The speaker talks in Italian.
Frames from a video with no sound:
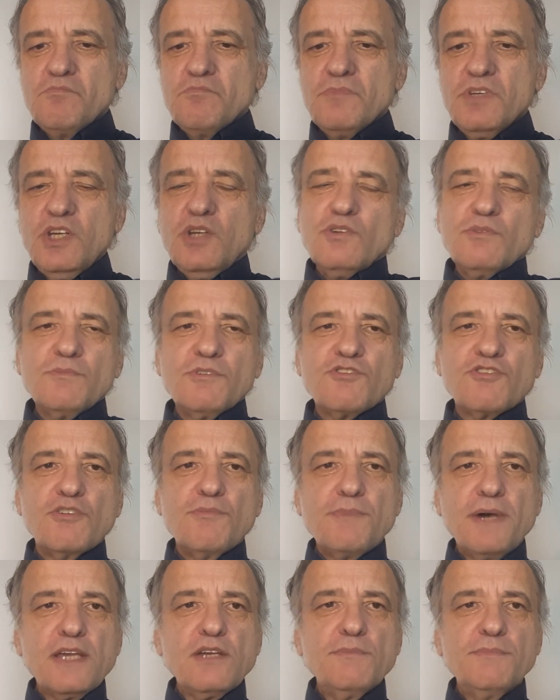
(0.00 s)
io non mi
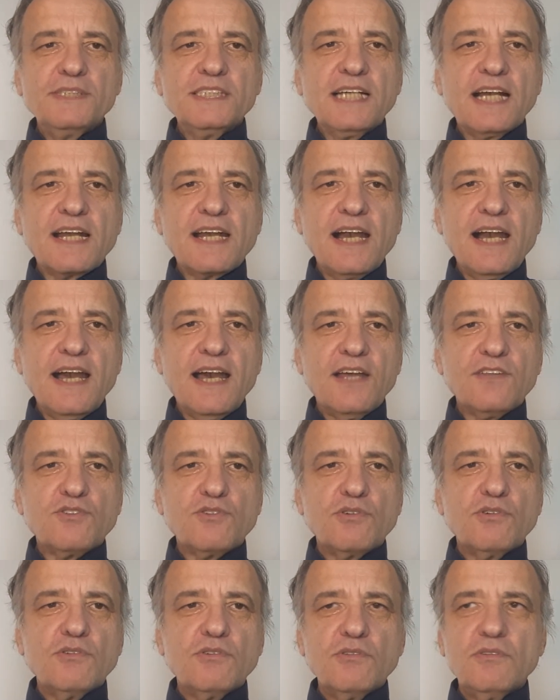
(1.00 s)
sono mai
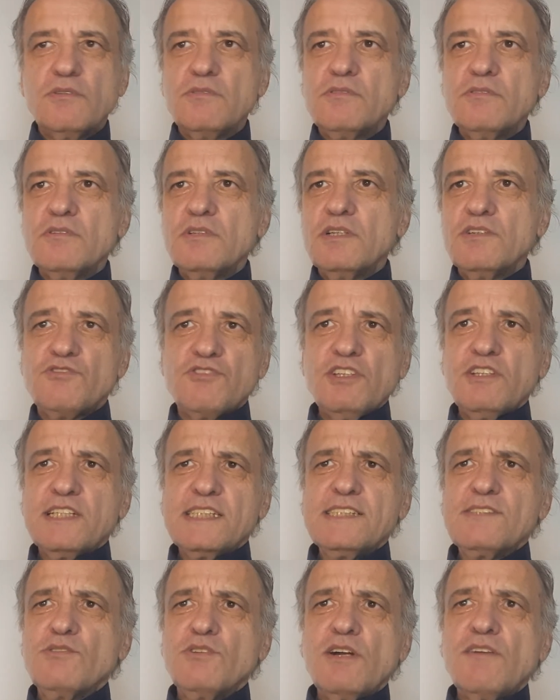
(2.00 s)
ubriacato, non, si
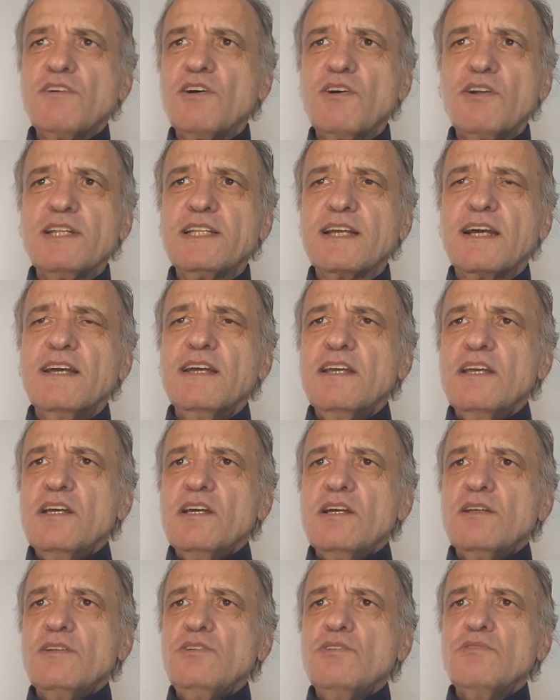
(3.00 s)
tranne una volta,
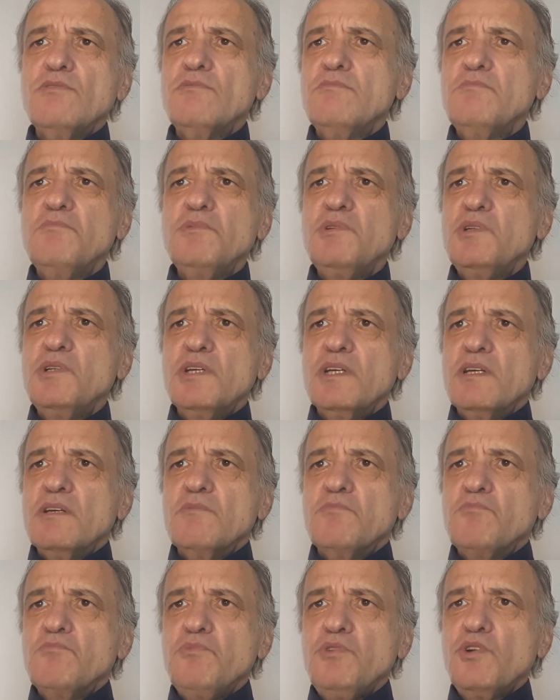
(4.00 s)
non,
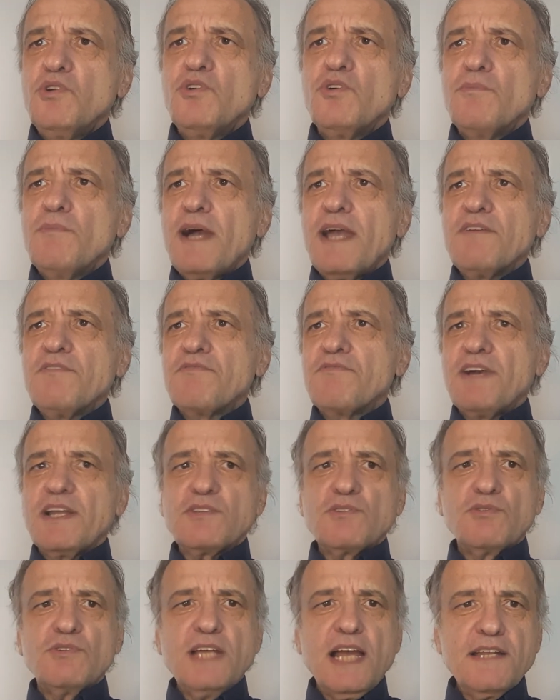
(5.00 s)
non, ho mai
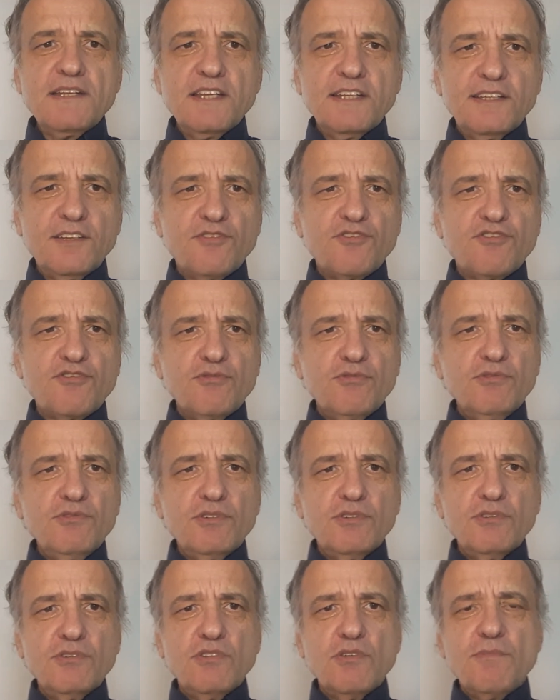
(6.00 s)
fatto danni a
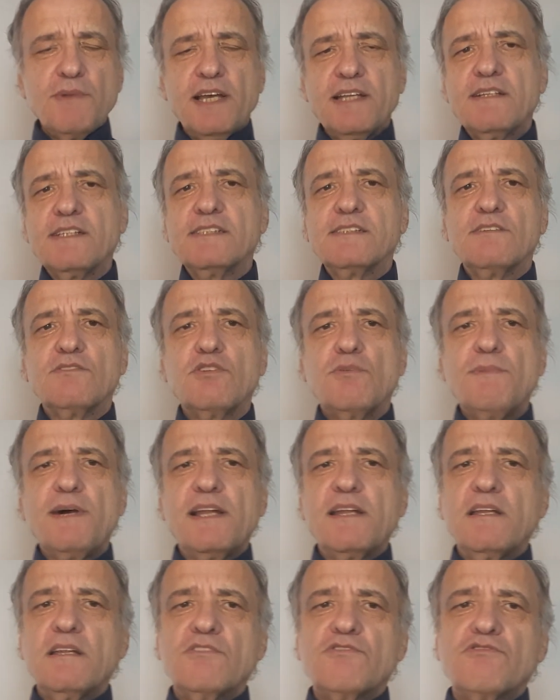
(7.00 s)
nessuno, non ho mai trattato
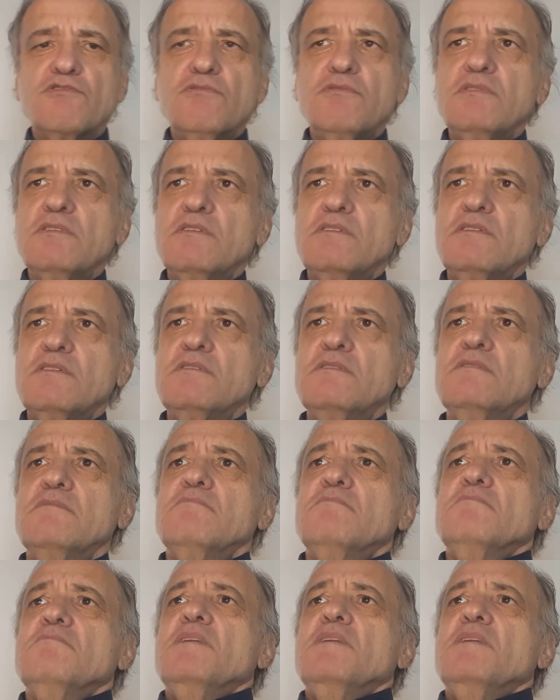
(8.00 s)
male a nessuno, non,